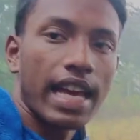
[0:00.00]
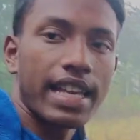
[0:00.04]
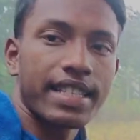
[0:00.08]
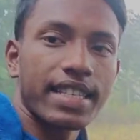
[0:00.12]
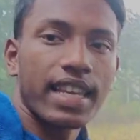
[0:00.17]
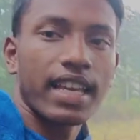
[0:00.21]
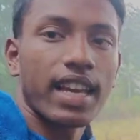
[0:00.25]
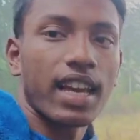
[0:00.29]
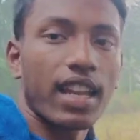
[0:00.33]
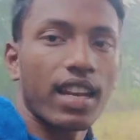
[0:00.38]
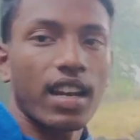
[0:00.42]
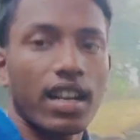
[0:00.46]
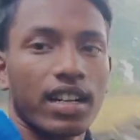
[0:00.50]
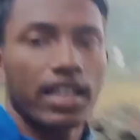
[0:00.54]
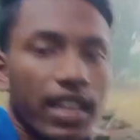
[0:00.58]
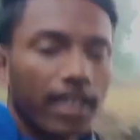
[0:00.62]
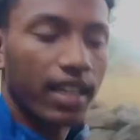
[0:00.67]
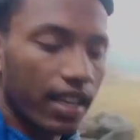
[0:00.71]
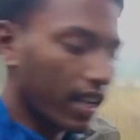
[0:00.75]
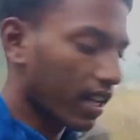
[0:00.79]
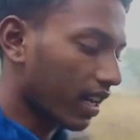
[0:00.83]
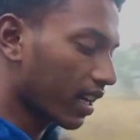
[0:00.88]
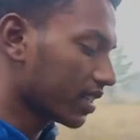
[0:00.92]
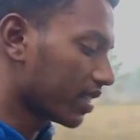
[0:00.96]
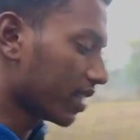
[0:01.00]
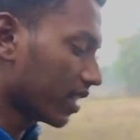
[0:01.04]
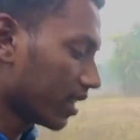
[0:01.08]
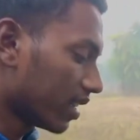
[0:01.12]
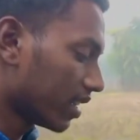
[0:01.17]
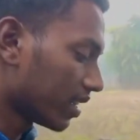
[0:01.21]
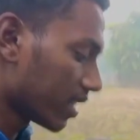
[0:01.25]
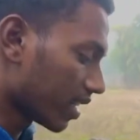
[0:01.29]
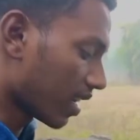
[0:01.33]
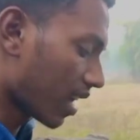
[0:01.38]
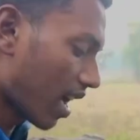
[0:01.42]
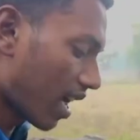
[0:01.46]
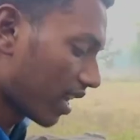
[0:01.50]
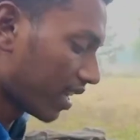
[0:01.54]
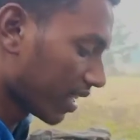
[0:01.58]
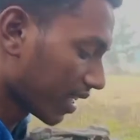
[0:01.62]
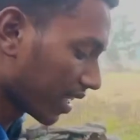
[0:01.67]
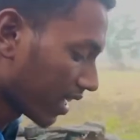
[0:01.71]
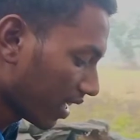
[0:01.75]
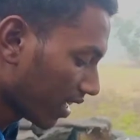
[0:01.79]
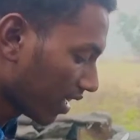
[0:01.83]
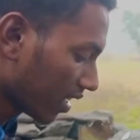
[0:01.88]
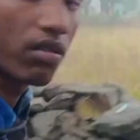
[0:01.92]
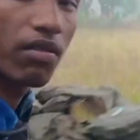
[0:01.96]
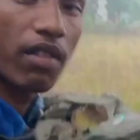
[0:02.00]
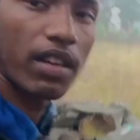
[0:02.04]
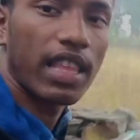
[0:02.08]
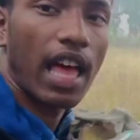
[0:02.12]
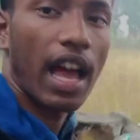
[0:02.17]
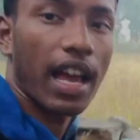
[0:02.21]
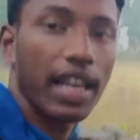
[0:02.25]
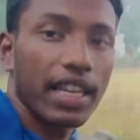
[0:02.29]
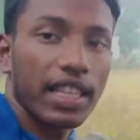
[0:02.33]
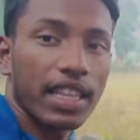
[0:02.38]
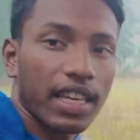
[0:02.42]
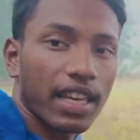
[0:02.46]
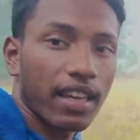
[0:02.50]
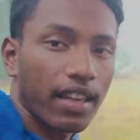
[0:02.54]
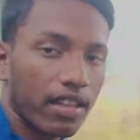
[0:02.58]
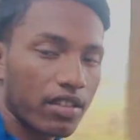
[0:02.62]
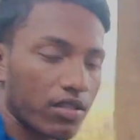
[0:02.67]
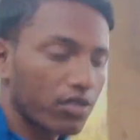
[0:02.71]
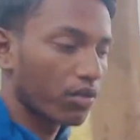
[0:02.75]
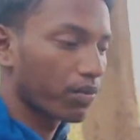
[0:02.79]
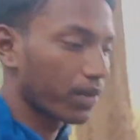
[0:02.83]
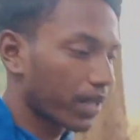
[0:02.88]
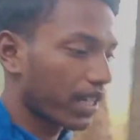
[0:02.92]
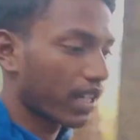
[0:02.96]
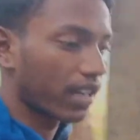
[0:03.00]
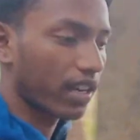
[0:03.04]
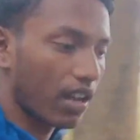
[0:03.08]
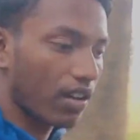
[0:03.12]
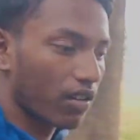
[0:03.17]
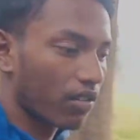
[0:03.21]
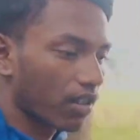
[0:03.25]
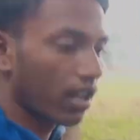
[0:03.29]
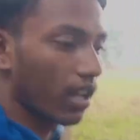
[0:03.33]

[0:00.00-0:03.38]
ऐसा ही करना ठीक रहेगा जल्दी से नहा लेंगे उसके बाद आगे देखेंगे जो भी करना